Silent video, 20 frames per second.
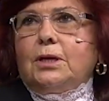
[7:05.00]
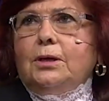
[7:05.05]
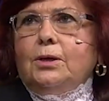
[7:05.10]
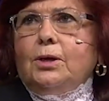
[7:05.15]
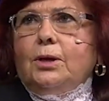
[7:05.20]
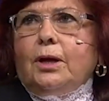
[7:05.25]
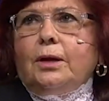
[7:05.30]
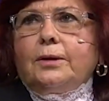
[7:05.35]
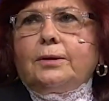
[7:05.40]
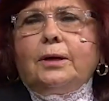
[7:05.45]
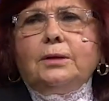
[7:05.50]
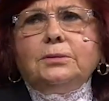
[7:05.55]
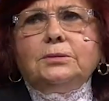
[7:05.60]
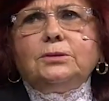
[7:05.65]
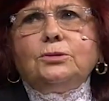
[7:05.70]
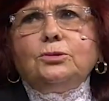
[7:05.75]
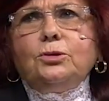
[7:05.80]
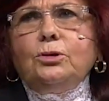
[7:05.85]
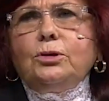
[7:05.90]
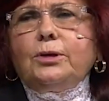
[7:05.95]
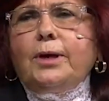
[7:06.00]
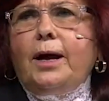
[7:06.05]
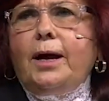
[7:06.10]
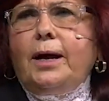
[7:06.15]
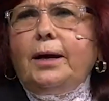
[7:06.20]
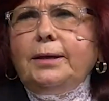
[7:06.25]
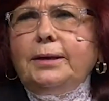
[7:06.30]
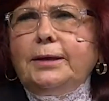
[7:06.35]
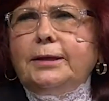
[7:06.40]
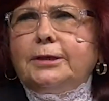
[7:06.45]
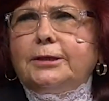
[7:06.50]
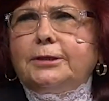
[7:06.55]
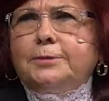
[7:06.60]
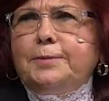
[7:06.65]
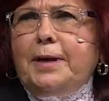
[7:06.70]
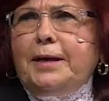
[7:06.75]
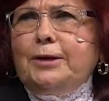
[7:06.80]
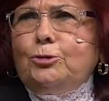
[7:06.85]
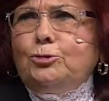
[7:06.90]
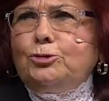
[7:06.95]
Kadın diyor ki hayır ben
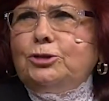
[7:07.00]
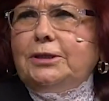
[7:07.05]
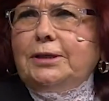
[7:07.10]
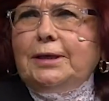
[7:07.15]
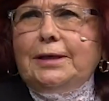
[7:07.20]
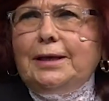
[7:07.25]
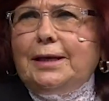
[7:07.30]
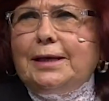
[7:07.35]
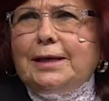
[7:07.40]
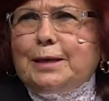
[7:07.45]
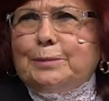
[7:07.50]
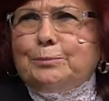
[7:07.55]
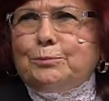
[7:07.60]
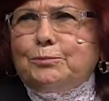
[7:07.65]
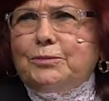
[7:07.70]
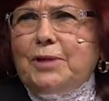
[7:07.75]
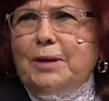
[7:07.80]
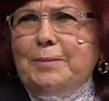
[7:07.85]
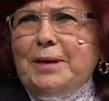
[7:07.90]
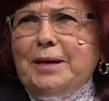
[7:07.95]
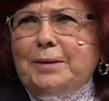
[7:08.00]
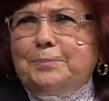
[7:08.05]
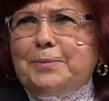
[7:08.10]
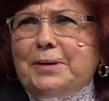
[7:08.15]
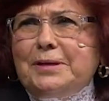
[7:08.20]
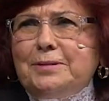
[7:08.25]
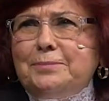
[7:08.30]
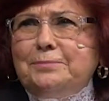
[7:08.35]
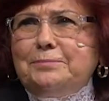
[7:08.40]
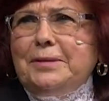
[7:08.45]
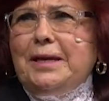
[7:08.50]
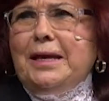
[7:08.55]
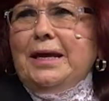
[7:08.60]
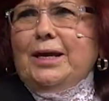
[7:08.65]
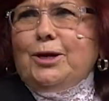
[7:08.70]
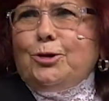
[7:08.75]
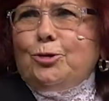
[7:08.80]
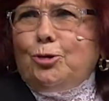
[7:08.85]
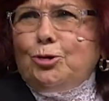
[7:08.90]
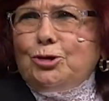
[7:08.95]
o değilim. Demek benim
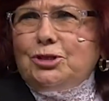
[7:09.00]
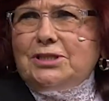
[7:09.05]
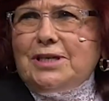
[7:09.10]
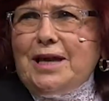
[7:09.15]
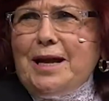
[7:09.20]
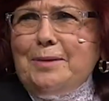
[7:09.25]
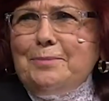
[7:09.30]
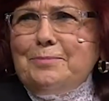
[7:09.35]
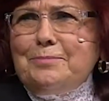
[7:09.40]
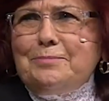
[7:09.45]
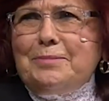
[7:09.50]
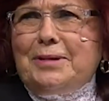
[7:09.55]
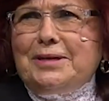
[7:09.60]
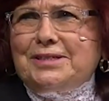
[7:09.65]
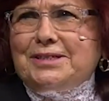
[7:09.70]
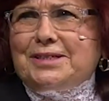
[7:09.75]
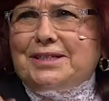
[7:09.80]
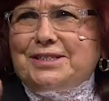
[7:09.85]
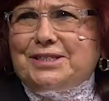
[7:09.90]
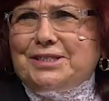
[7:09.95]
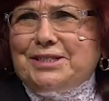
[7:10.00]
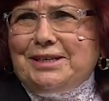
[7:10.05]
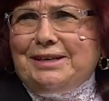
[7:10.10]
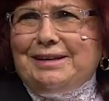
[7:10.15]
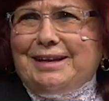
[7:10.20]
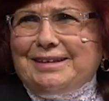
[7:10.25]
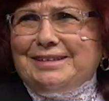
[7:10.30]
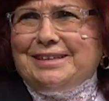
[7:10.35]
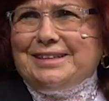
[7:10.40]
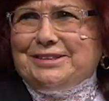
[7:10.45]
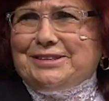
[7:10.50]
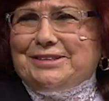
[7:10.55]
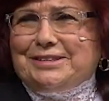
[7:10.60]
Kocam başkasıyla gitti.